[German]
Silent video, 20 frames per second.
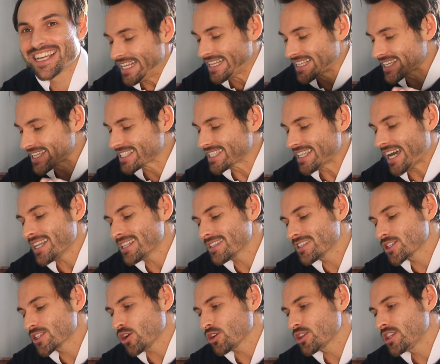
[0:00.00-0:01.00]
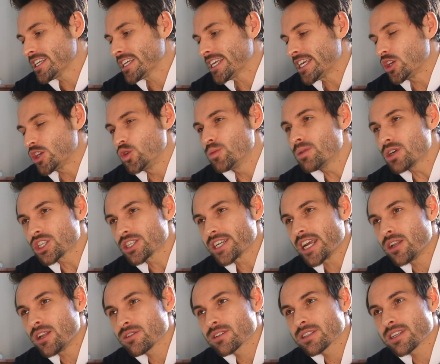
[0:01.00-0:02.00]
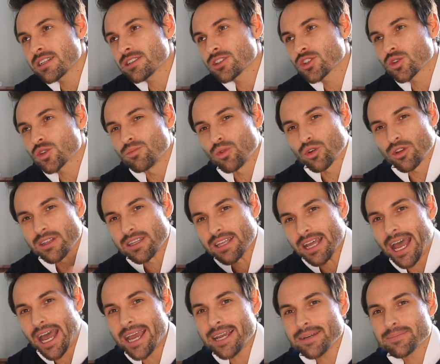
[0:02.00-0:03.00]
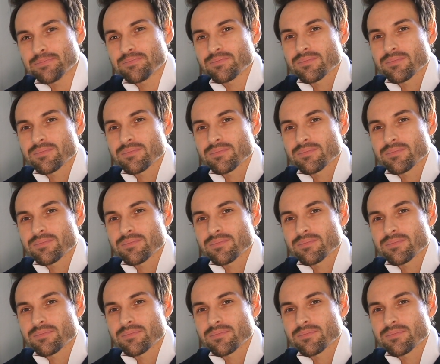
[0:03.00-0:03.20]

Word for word: Interessant ist auch die Gegenüberstellung dann zum Model 3.